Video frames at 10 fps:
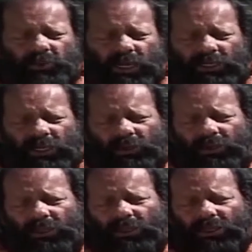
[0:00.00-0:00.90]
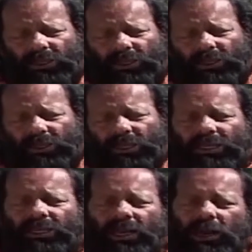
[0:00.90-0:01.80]
जो कर रहे हो
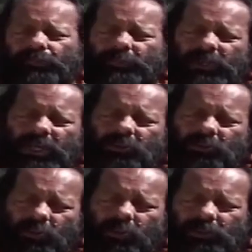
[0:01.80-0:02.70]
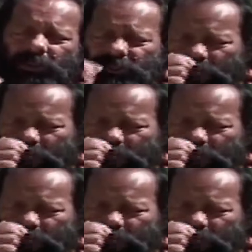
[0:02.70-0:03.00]
लेकिन अपने को भी